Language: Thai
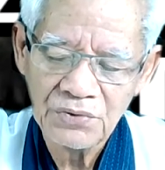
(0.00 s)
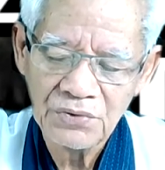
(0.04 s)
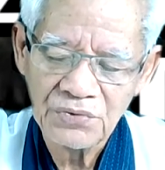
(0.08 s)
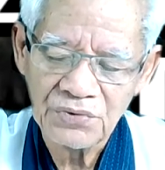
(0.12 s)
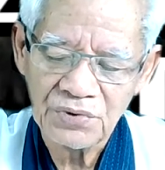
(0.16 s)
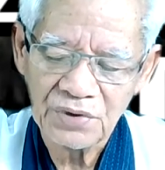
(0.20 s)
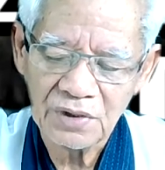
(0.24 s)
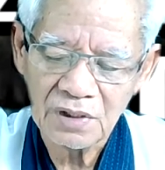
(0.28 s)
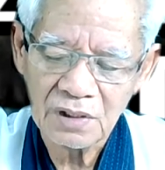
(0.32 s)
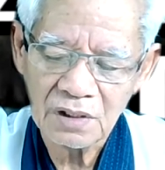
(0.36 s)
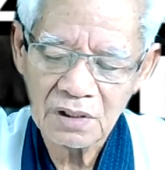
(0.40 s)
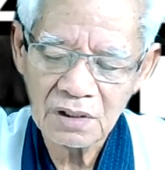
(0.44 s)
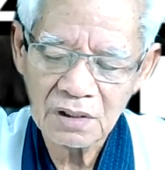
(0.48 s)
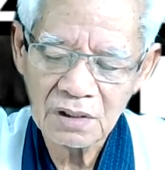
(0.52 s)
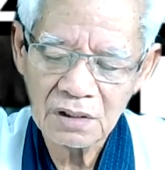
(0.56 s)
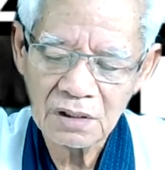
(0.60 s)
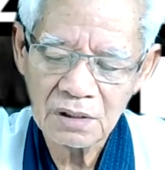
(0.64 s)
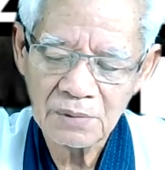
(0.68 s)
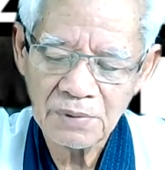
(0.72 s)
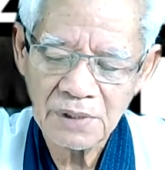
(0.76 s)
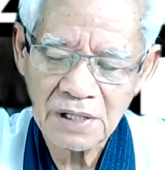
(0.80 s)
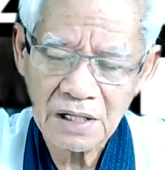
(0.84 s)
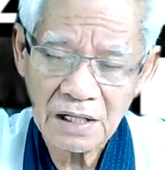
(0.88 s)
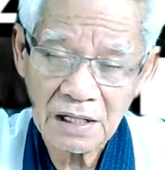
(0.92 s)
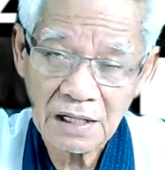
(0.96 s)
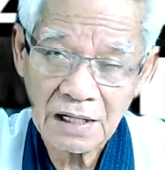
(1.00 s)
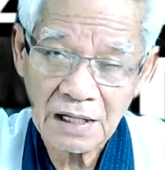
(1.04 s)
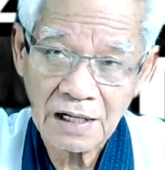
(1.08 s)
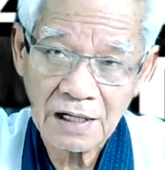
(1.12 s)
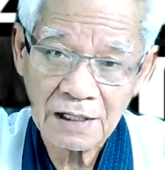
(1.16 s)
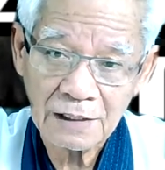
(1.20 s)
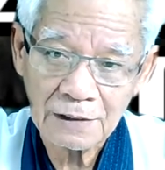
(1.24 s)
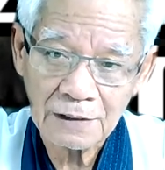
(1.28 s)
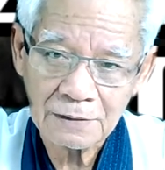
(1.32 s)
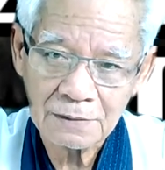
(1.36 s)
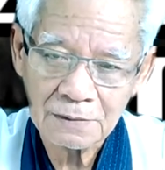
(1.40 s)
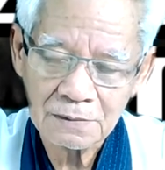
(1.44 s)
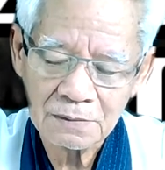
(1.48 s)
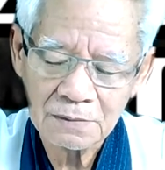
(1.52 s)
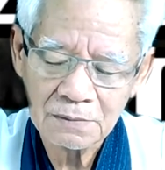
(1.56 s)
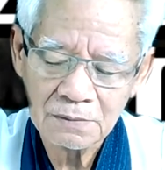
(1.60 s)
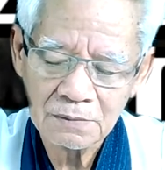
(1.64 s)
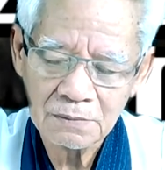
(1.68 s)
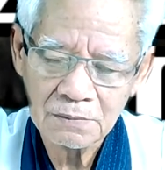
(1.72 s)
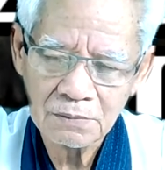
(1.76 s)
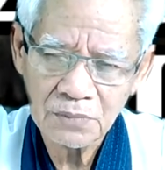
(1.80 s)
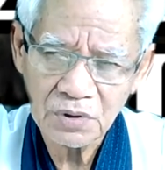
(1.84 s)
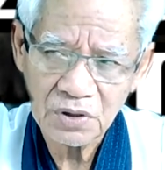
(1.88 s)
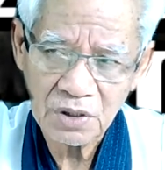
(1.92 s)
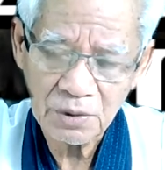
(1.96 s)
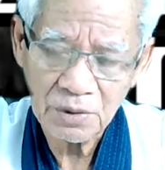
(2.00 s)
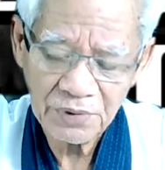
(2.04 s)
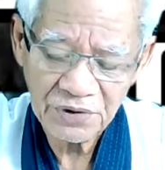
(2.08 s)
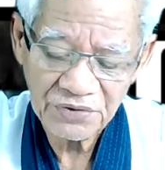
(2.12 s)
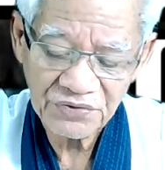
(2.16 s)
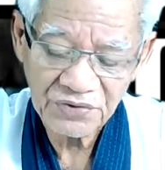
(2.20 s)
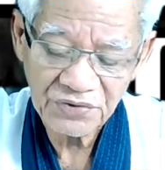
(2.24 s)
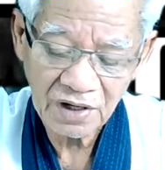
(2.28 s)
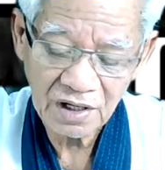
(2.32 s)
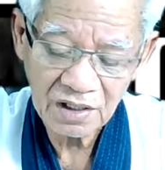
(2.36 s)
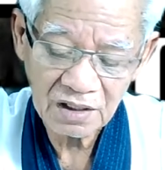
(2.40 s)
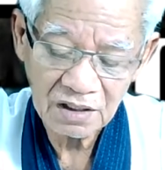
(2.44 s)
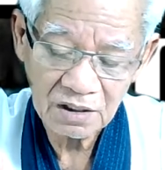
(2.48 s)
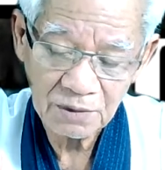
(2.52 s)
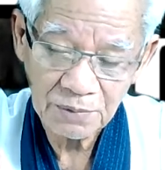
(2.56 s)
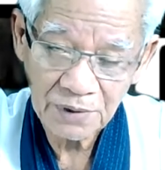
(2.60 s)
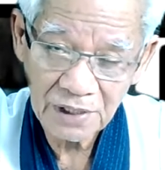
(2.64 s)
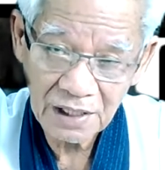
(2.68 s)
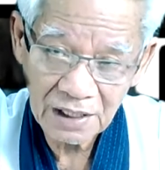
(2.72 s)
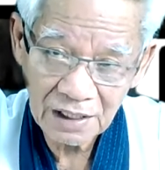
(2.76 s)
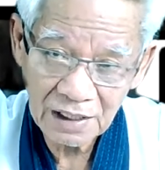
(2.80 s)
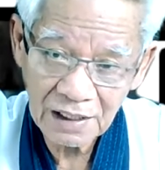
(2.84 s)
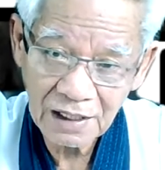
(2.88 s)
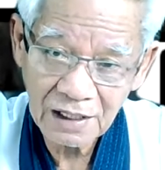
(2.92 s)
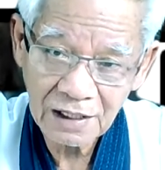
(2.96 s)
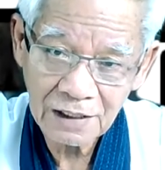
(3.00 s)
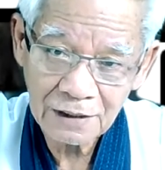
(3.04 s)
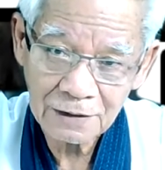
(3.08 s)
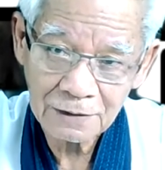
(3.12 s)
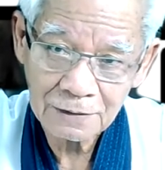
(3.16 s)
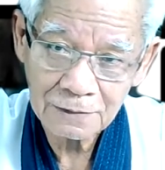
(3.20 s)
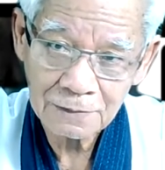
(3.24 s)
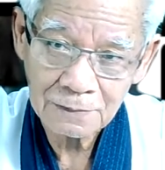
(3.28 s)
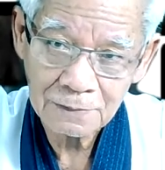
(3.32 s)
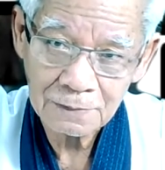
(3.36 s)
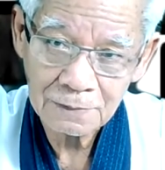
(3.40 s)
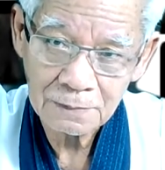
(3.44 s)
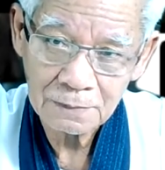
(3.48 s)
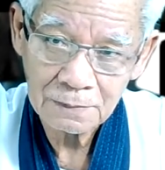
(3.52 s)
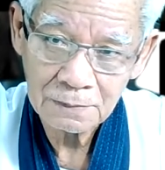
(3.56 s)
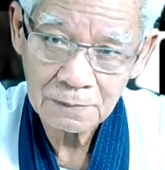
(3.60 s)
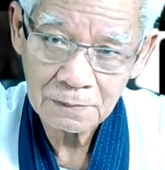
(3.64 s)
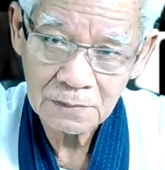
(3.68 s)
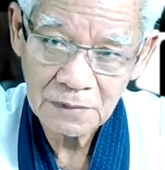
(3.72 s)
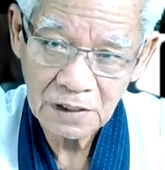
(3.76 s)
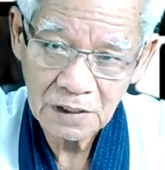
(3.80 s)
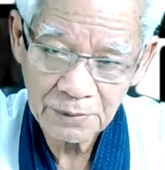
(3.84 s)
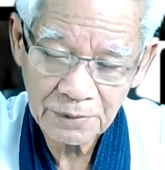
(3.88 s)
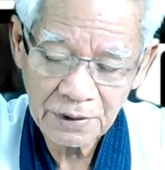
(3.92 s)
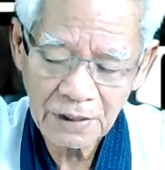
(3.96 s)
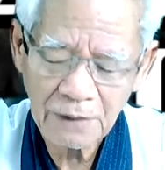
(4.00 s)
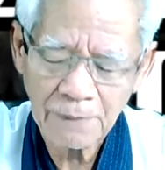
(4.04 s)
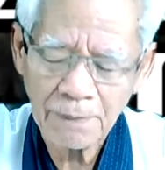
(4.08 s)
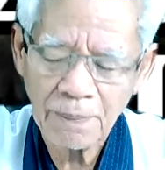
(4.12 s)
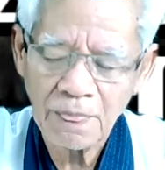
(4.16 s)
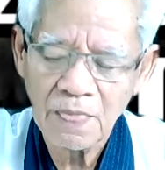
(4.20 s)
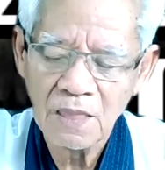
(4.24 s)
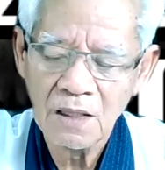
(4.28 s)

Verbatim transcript: เสียงคือพลังงานเพราะฉะนั้นภาษาคือพลังงานนะครับ